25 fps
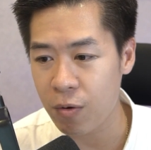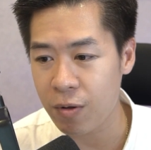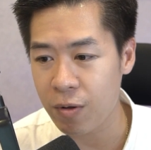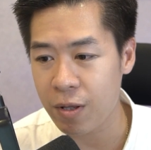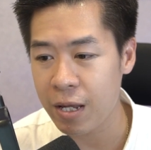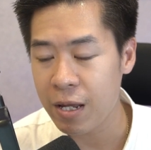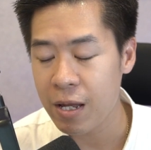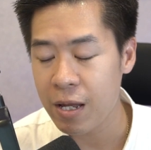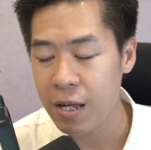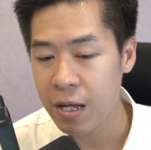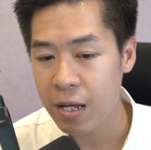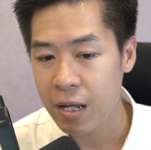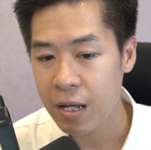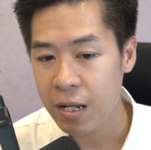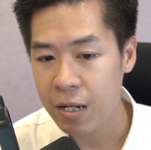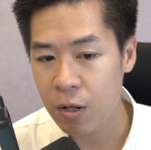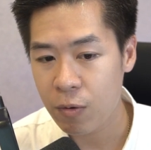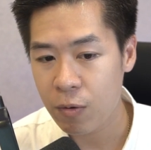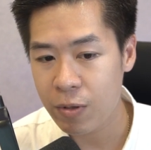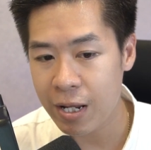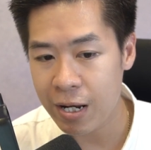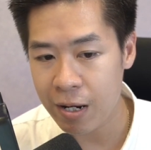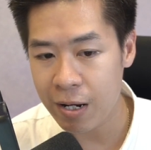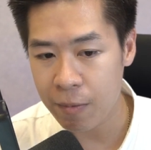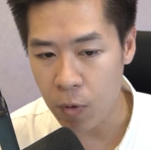có thấy
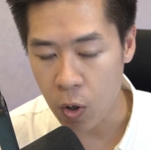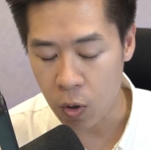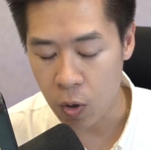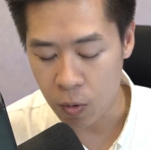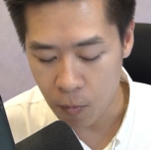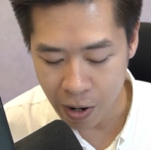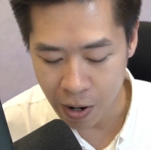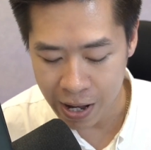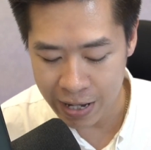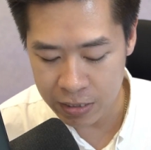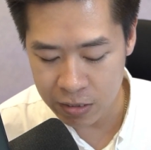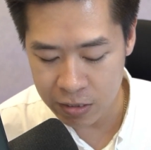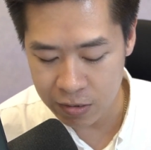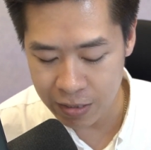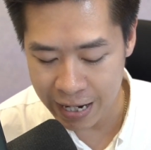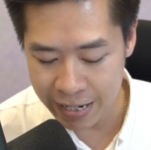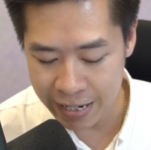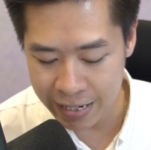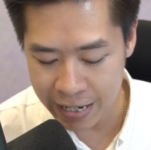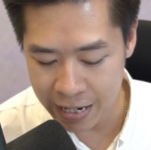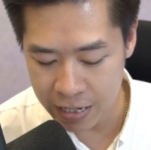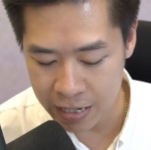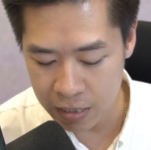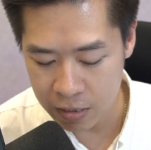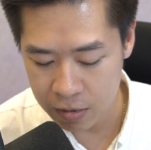đầu tiên là bỏ qua chữ
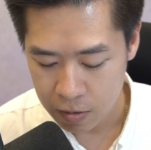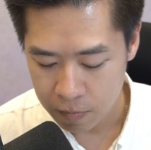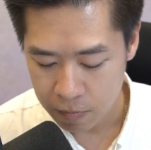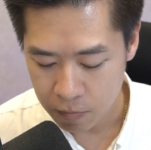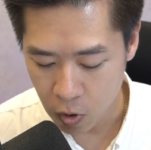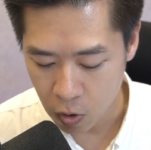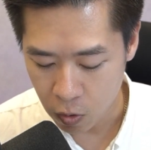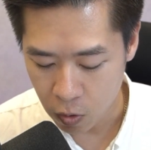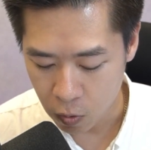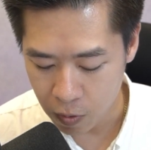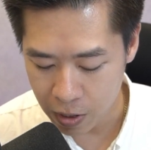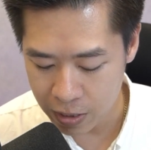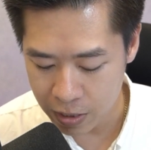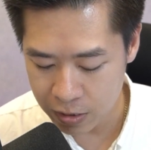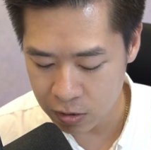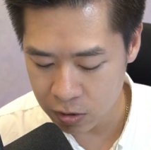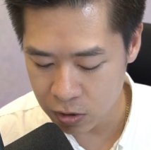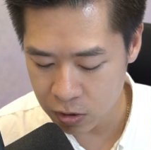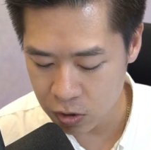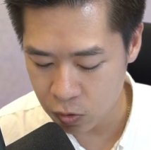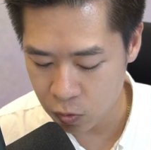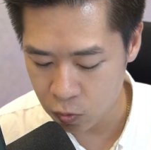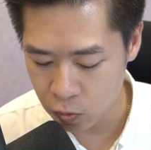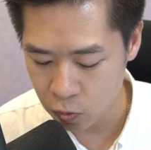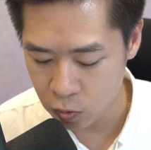này nhá, bỏ qua chữ
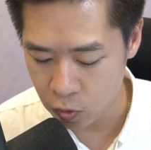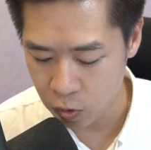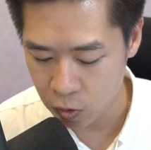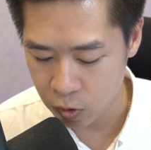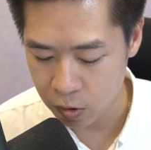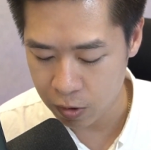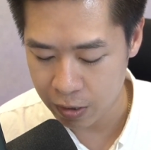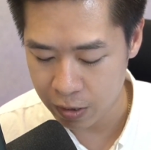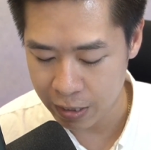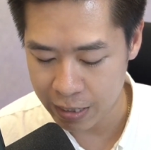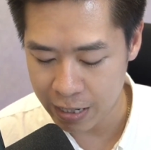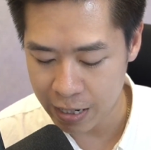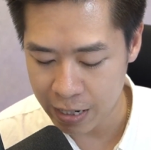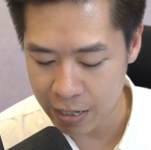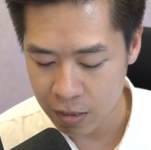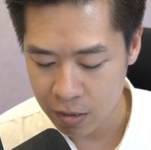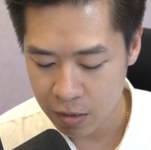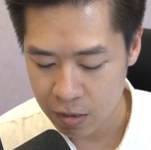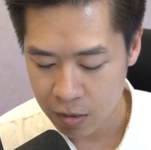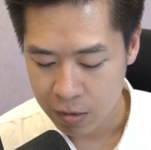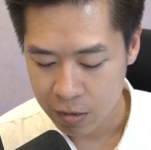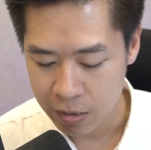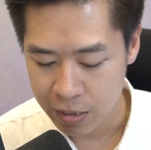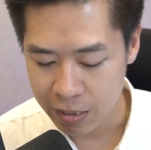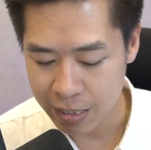school này nhá,
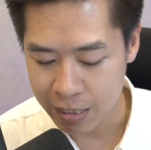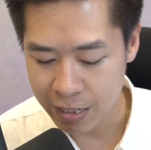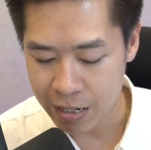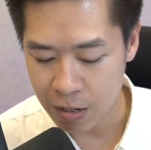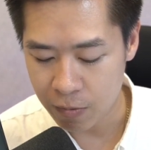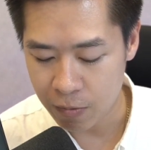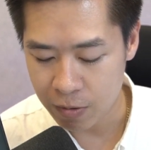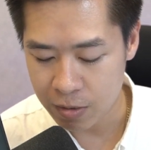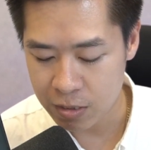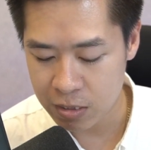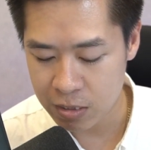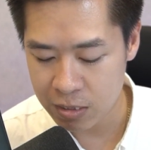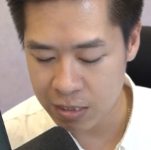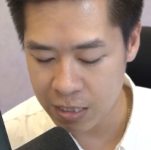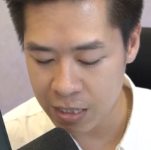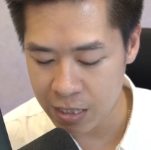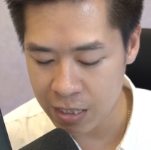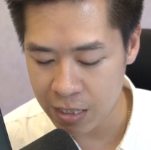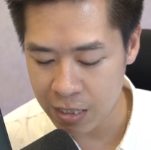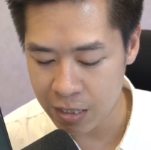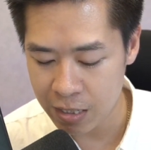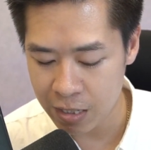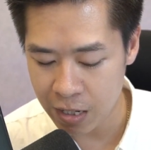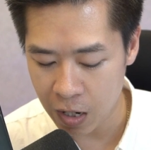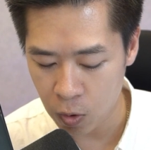thì thầy đọc là
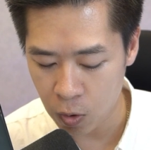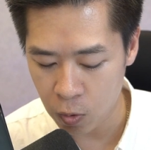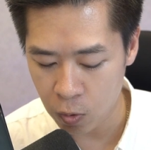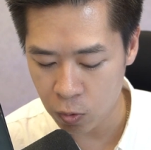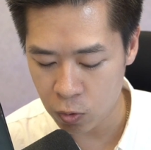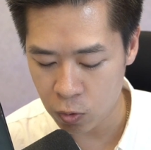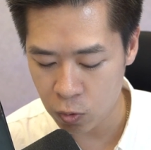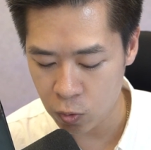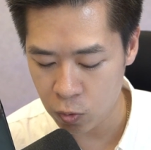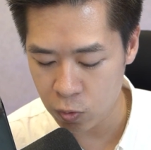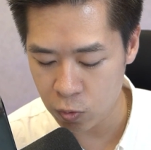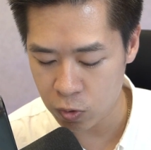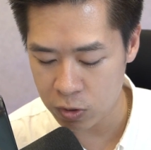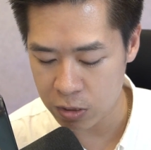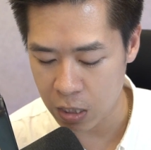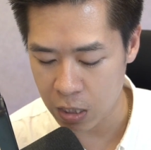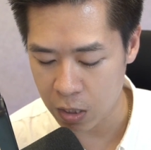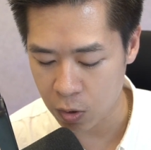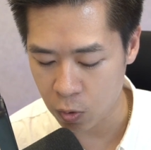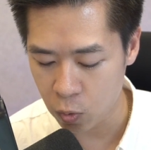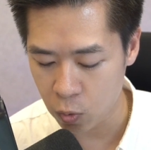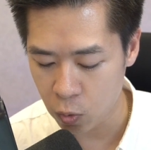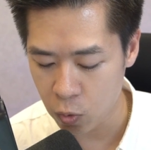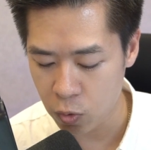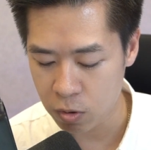she go to
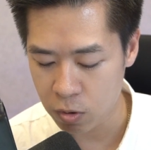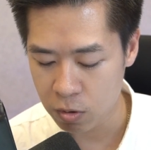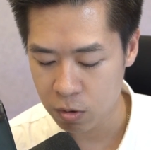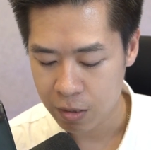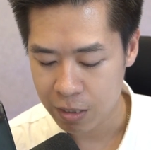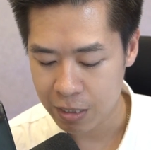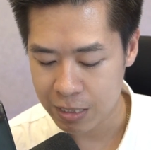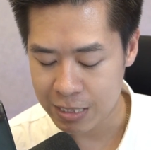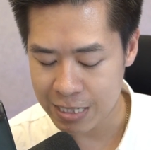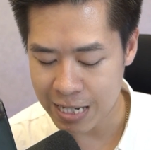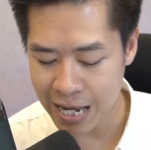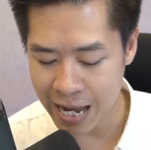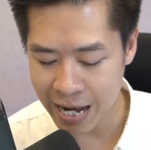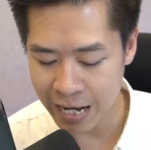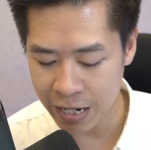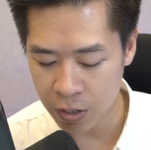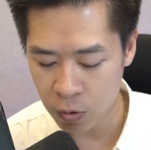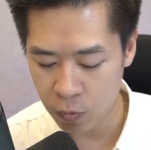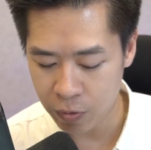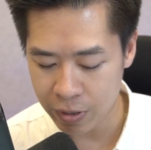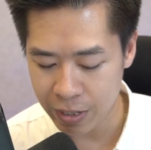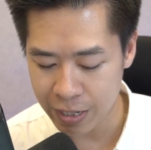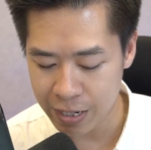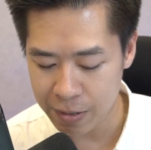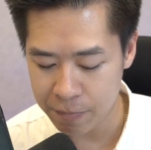school thì sai.
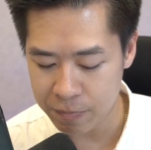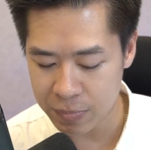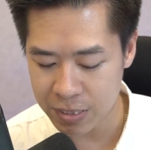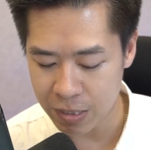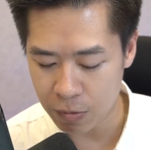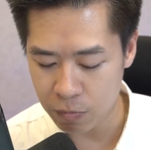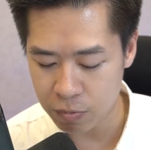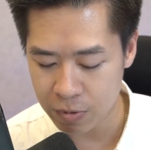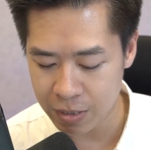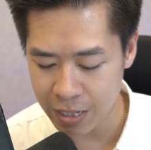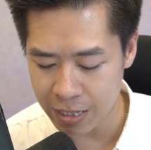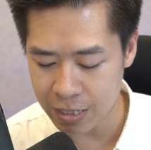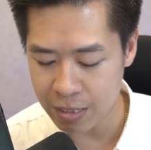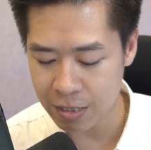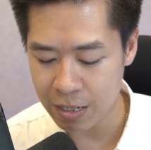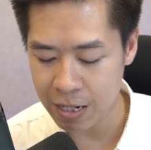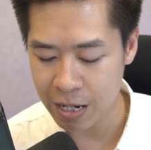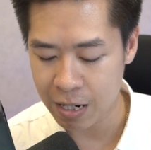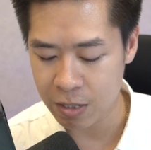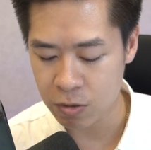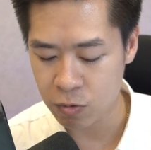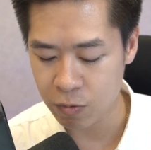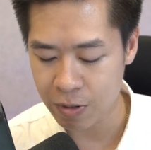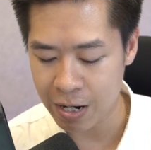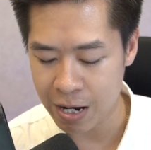Lỗi nghiêm trọng nhất là
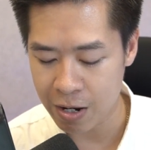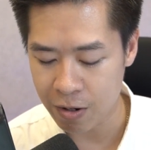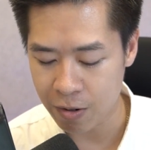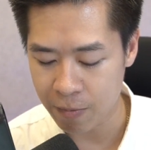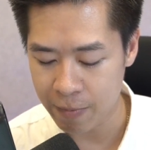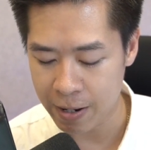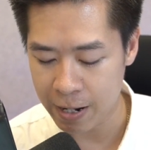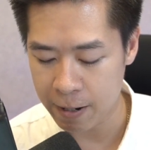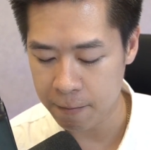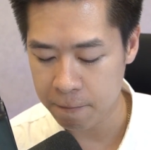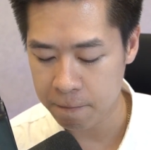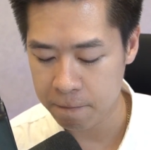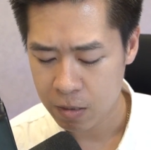ở chỗ nào các bạn?